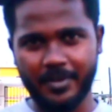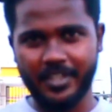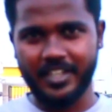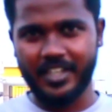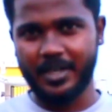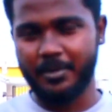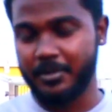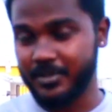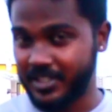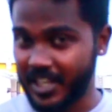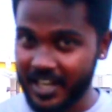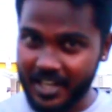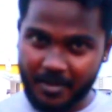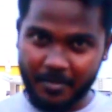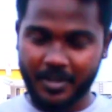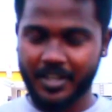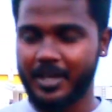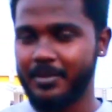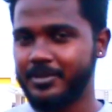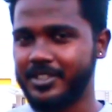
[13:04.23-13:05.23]
பண்ணிடுங்க நம்ம சேனலை
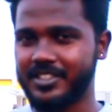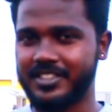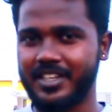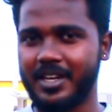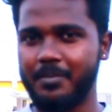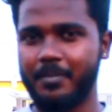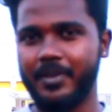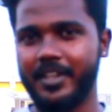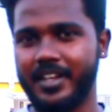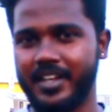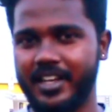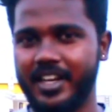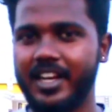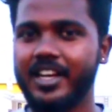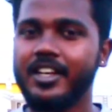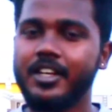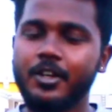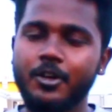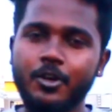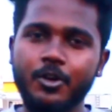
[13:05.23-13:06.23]
மறக்காமல் சப்ஸ்கிரைப் பண்ணிடுங்க
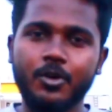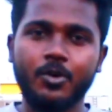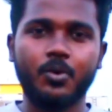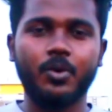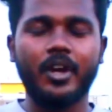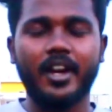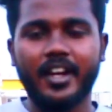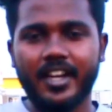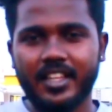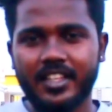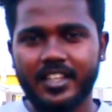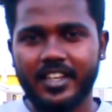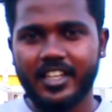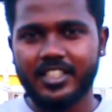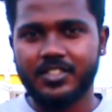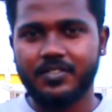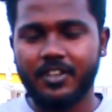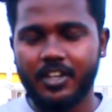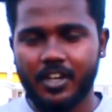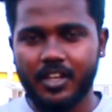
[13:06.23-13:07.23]
உங்கள்கிட்ட வந்து
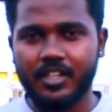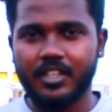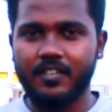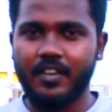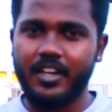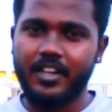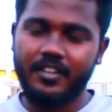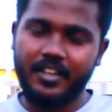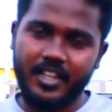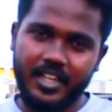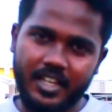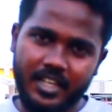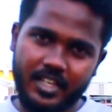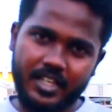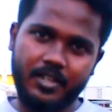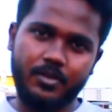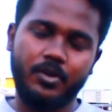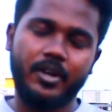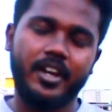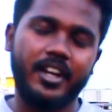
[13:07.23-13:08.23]
நெக்ஸ்ட் வீட்டில் வந்து வர வரைக்கும்
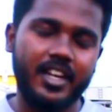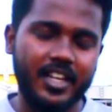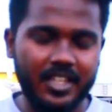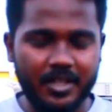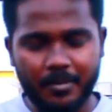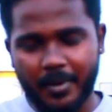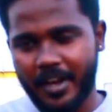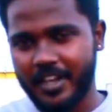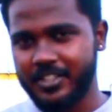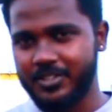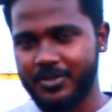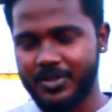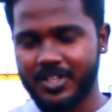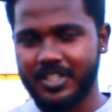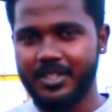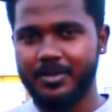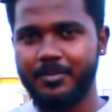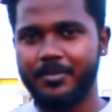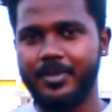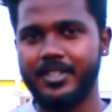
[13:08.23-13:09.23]
உங்கள்கிட்ட வந்து பாய்க்
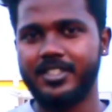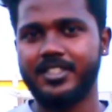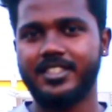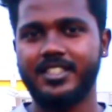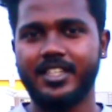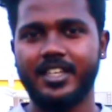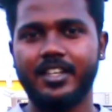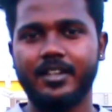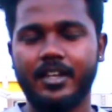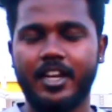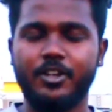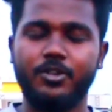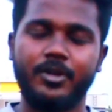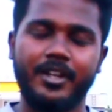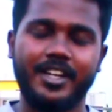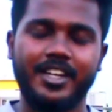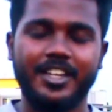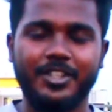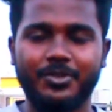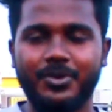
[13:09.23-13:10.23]
சொல்கிறது மிஸ்டர்
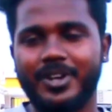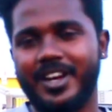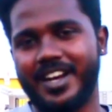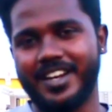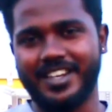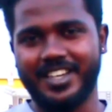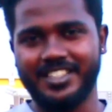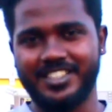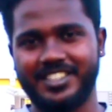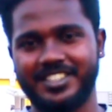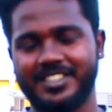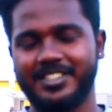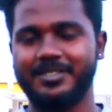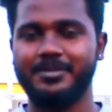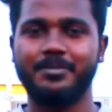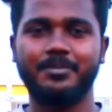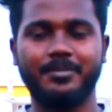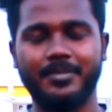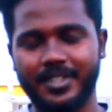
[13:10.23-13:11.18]
நானோடெக்லேருந்து உங்கள் ஆகாஷ்